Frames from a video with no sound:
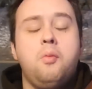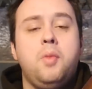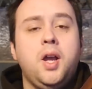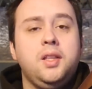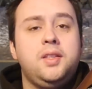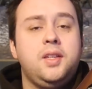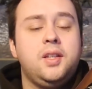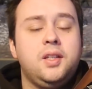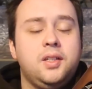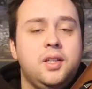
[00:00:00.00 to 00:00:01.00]

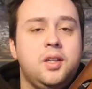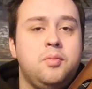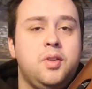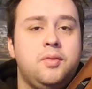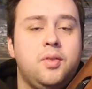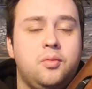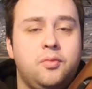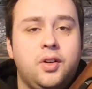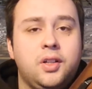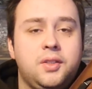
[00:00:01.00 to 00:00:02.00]
Magazine sind im
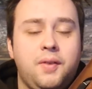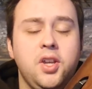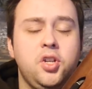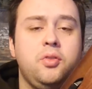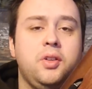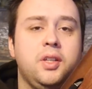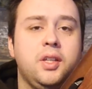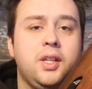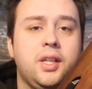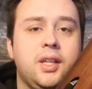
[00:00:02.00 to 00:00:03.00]
Lieferumfang zwei Stück
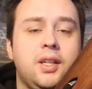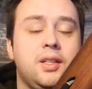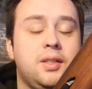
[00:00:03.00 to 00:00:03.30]
integriert,